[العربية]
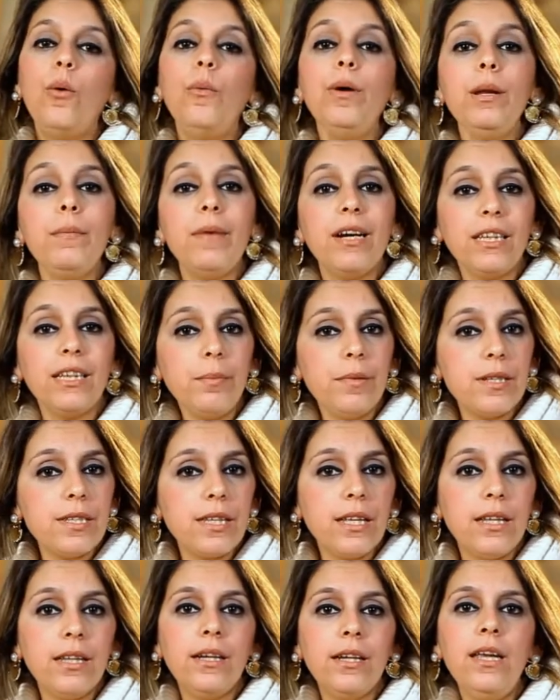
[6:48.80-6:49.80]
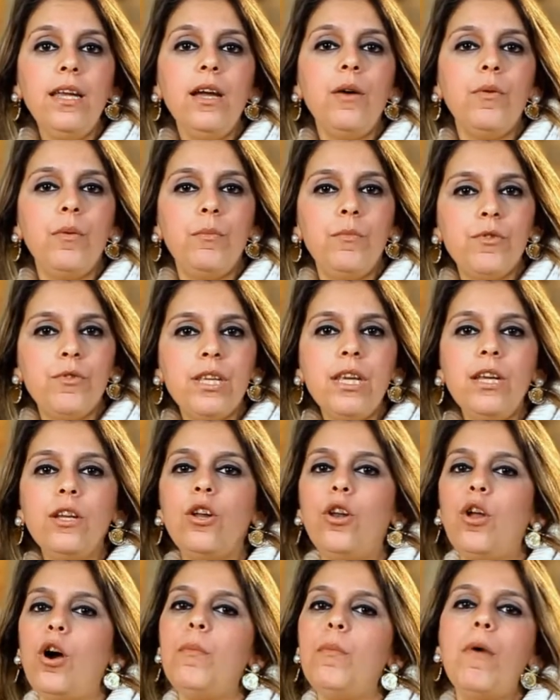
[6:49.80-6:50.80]
وان مكتبه اسكندريه
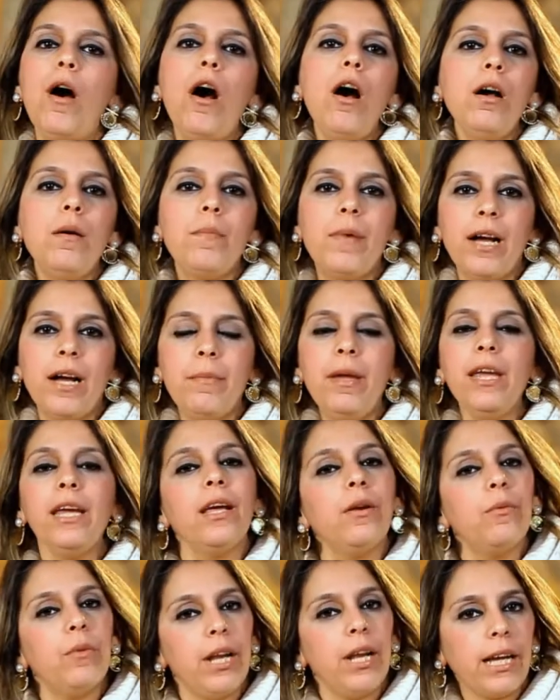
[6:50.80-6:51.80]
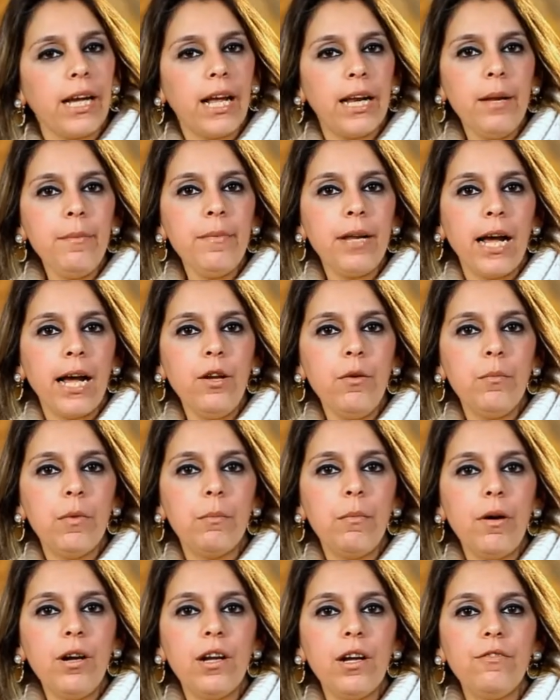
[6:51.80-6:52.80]
والميوزيم اللي هم اكبر اماكن واللي اتكلمنا
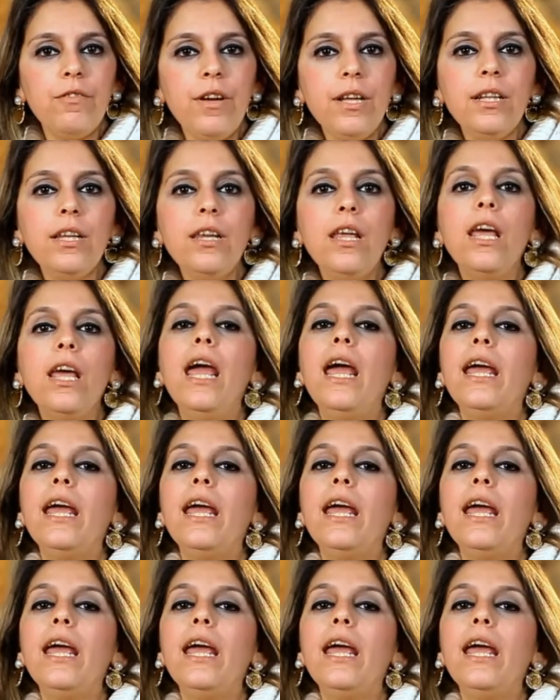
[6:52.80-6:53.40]
عليهم المره اللي فاتت